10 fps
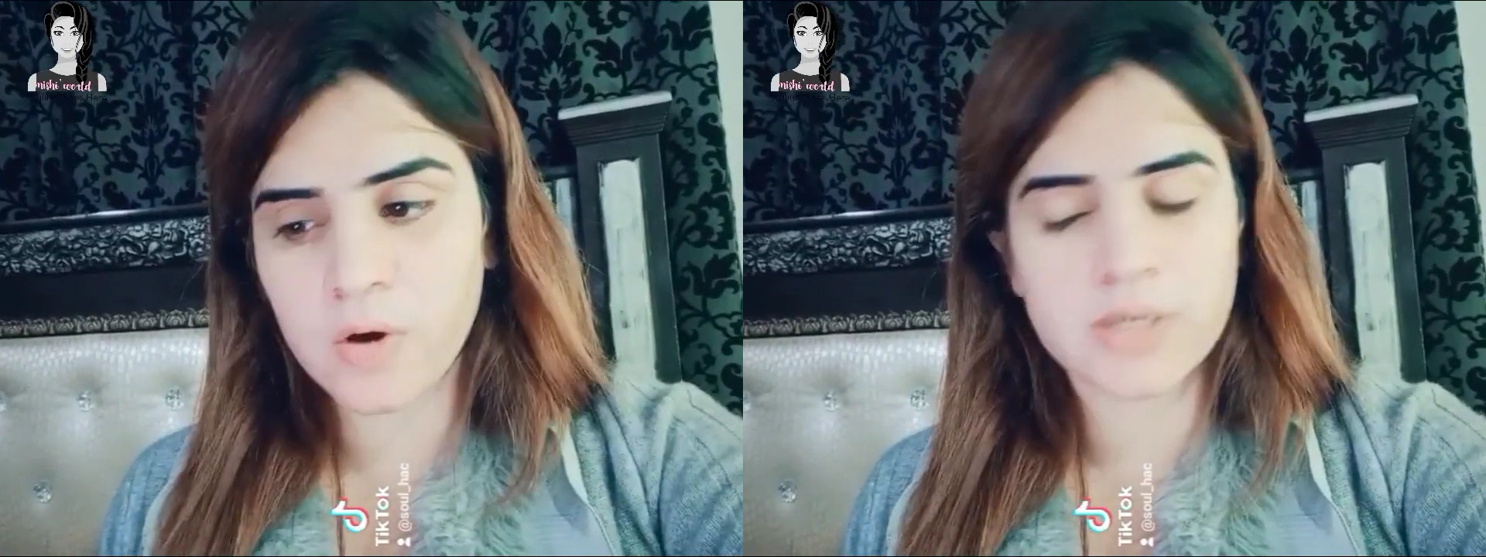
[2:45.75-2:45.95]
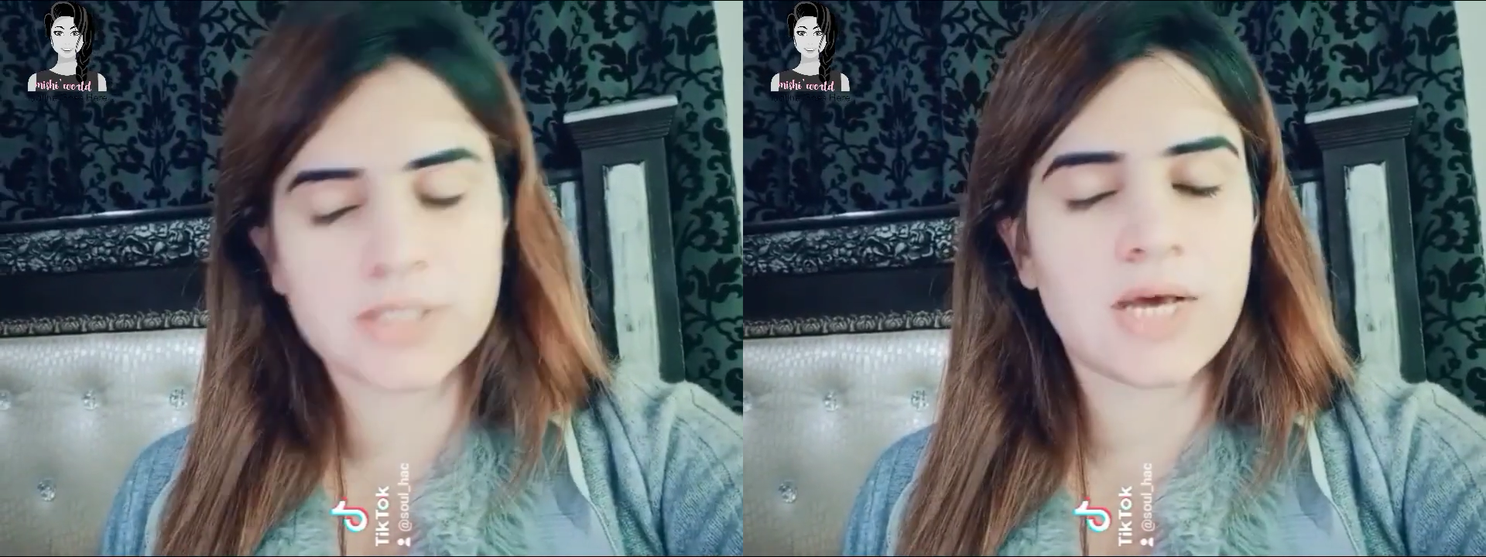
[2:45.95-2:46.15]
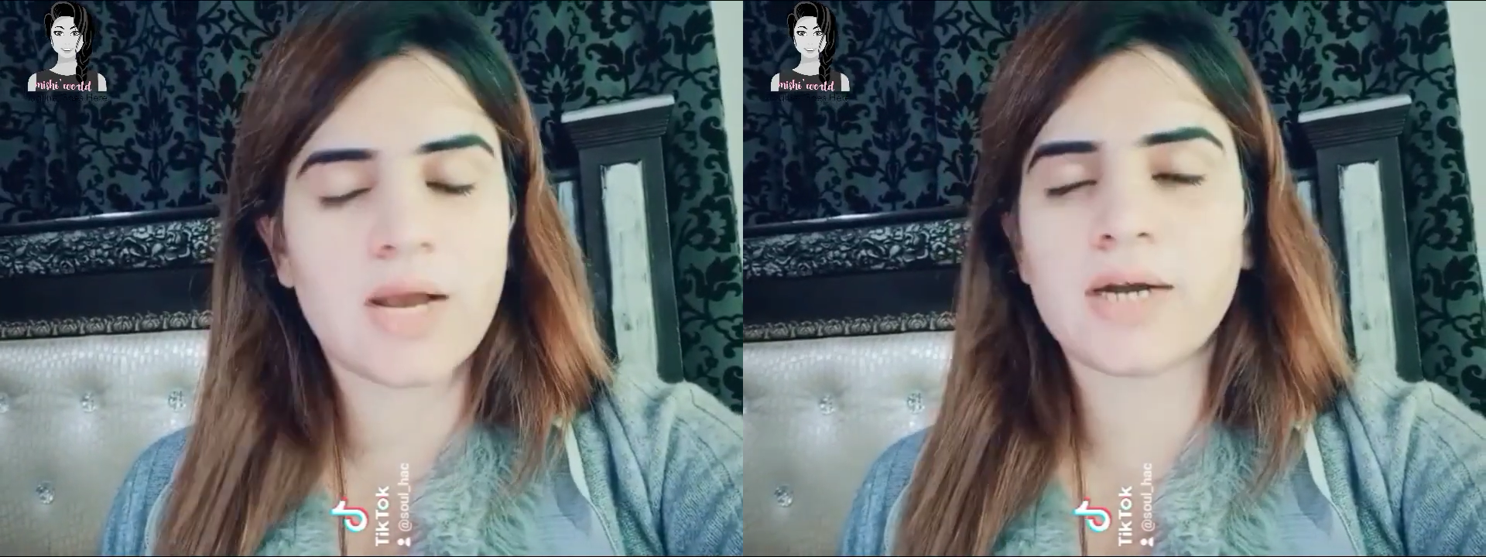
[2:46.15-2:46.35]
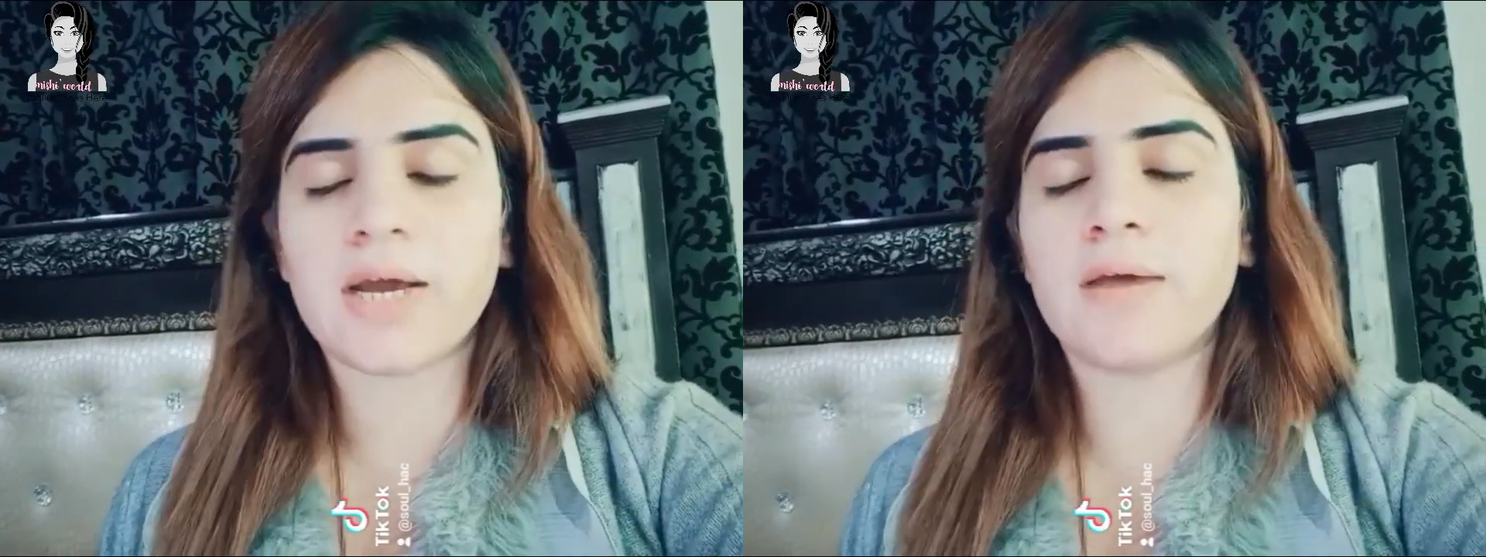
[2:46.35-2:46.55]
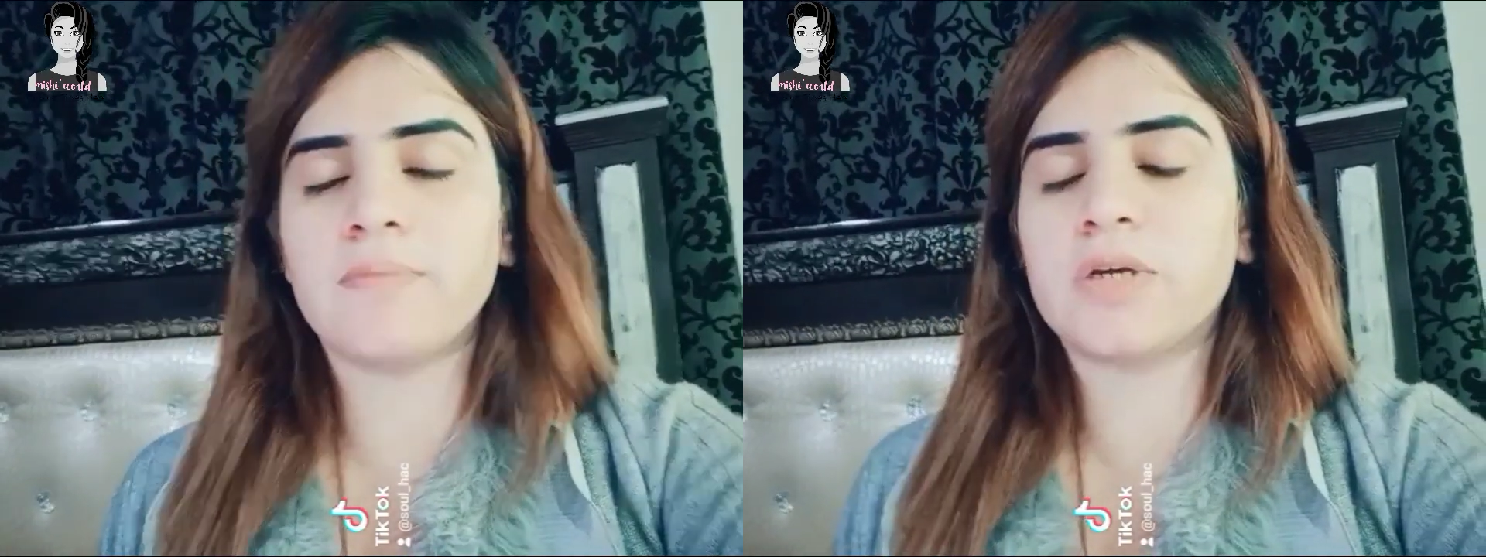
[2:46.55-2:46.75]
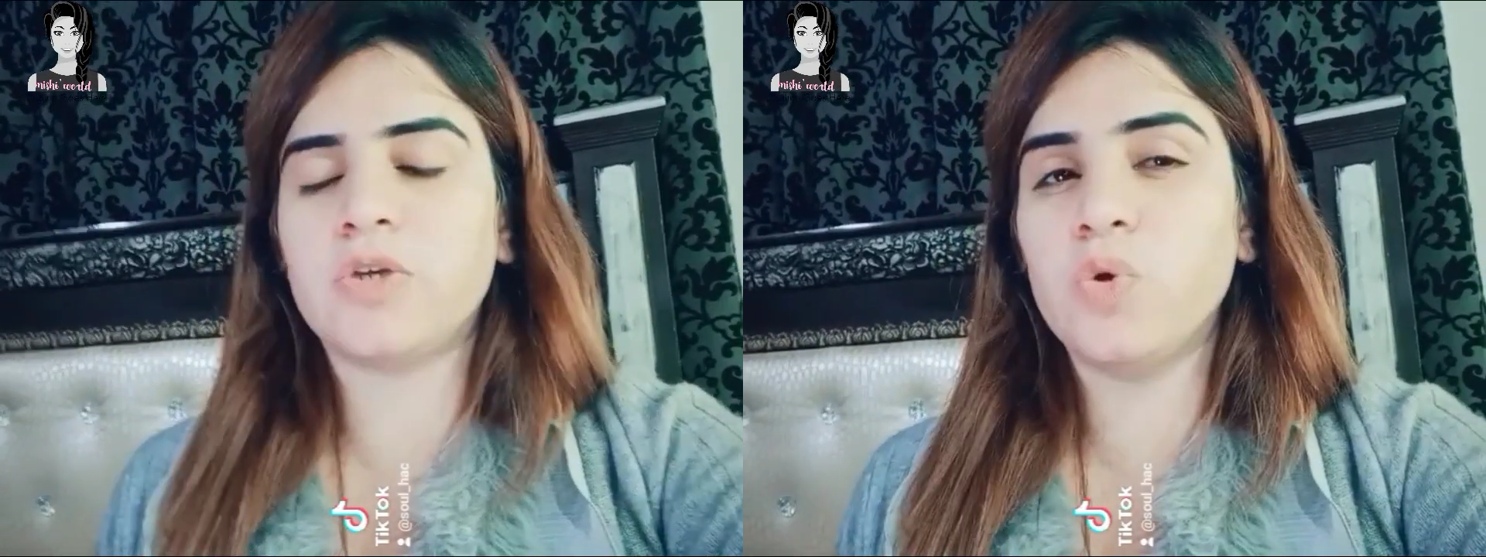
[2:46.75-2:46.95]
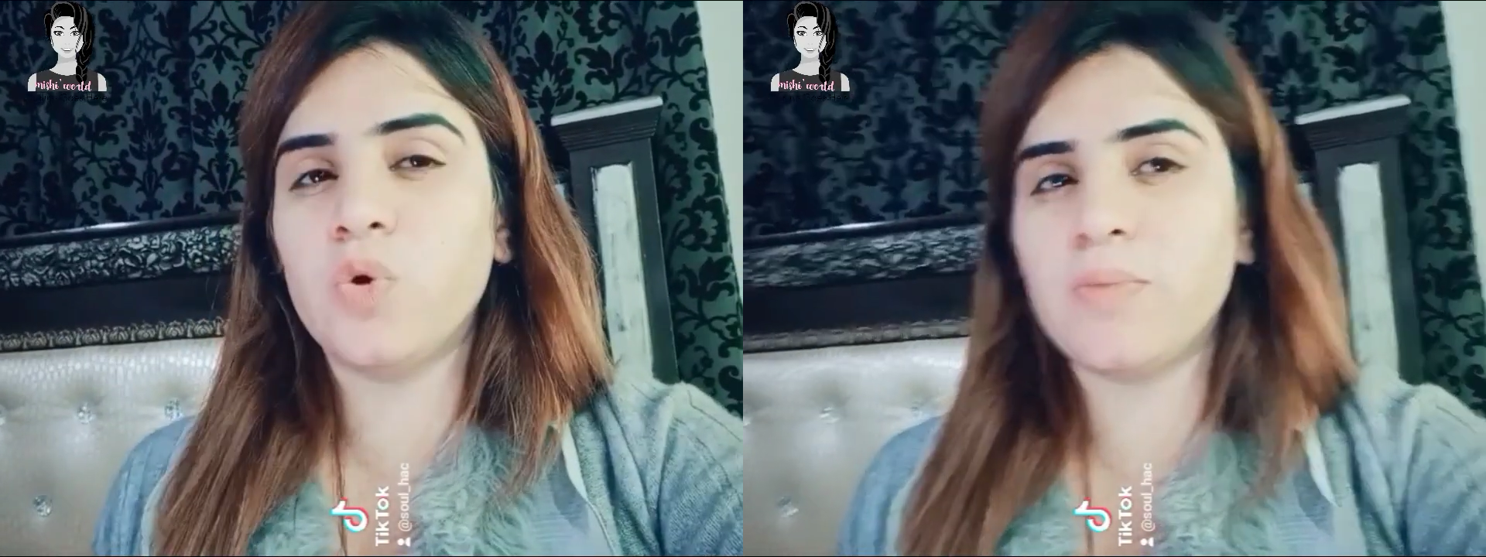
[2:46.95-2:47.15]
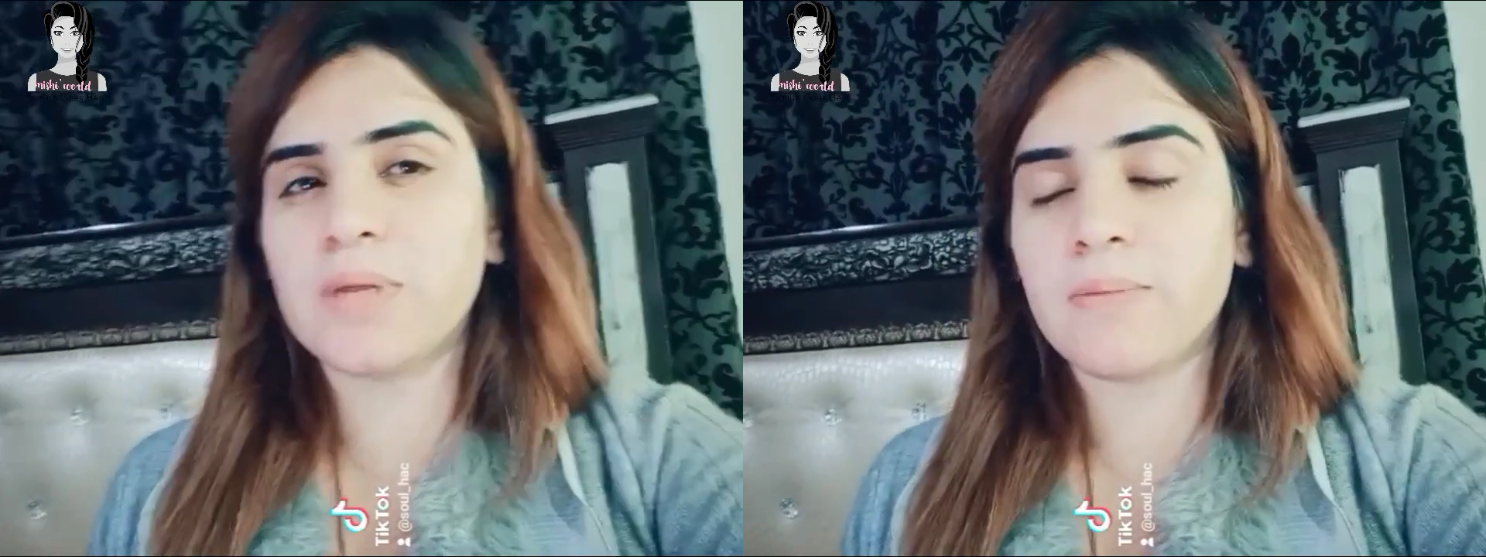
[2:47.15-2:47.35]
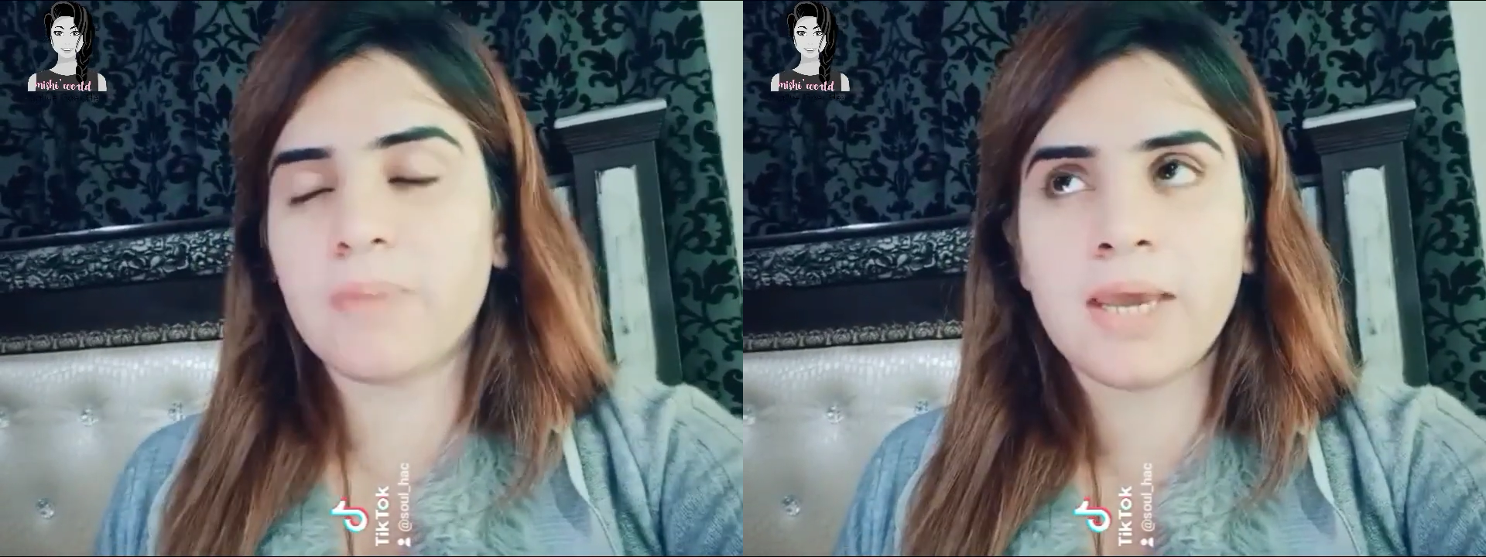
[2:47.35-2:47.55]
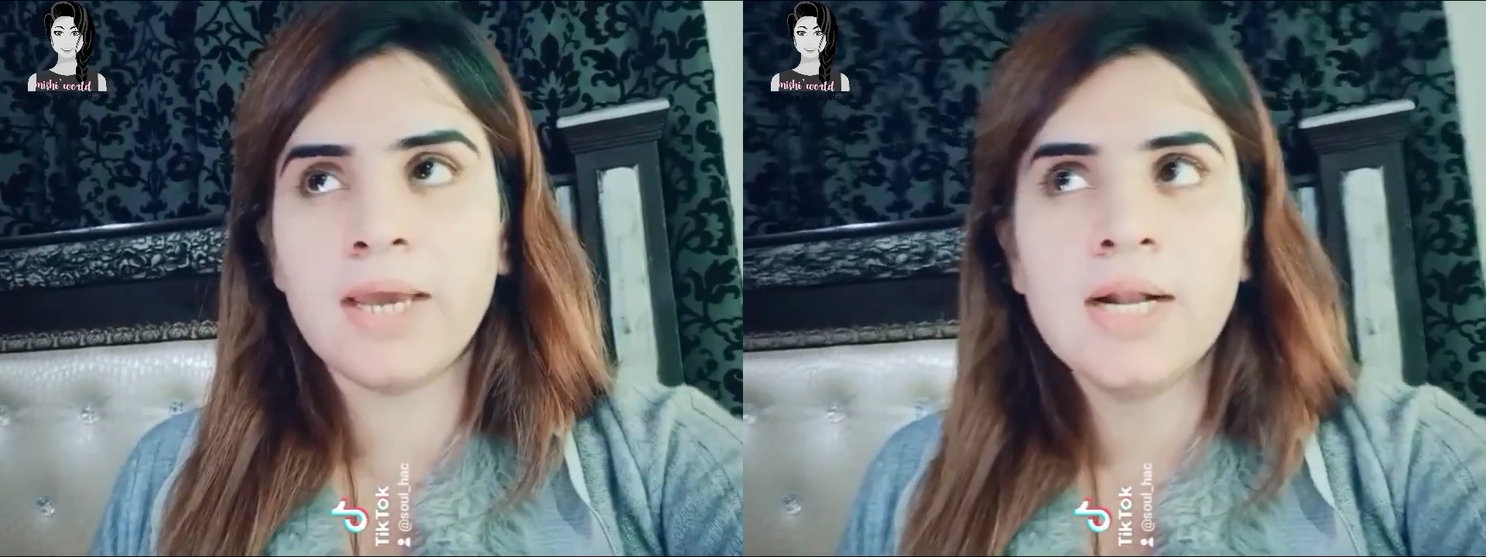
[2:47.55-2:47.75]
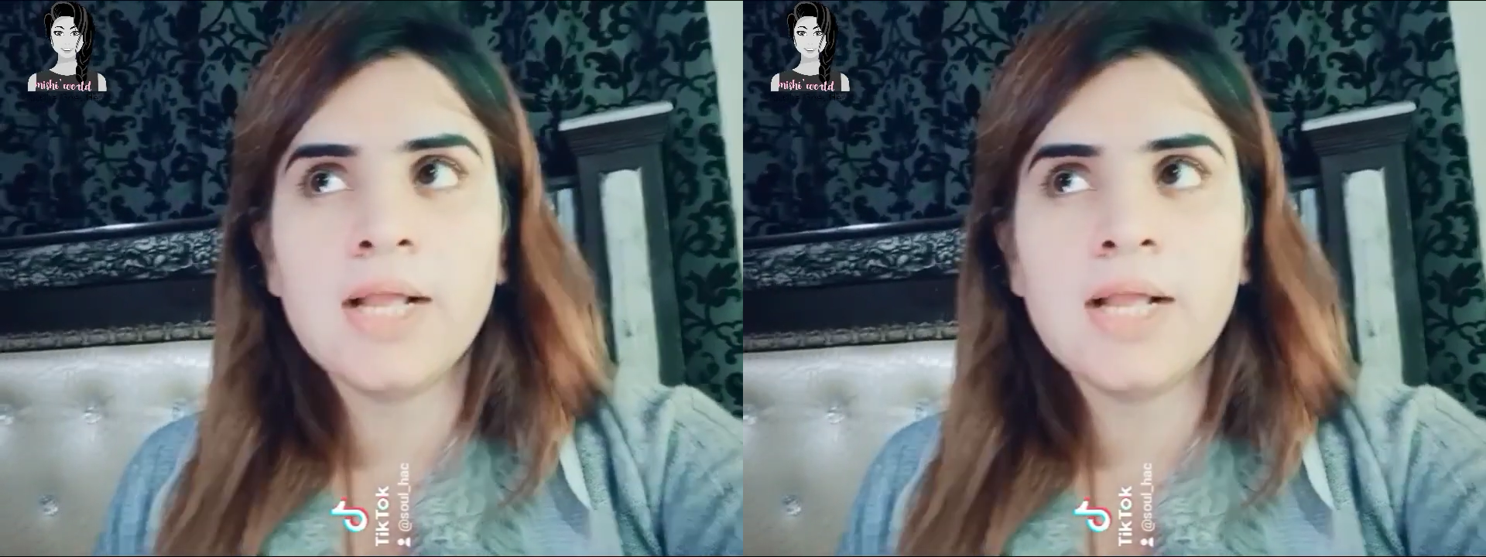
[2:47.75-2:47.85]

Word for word: और सारा टाइम यू नो मतलब कि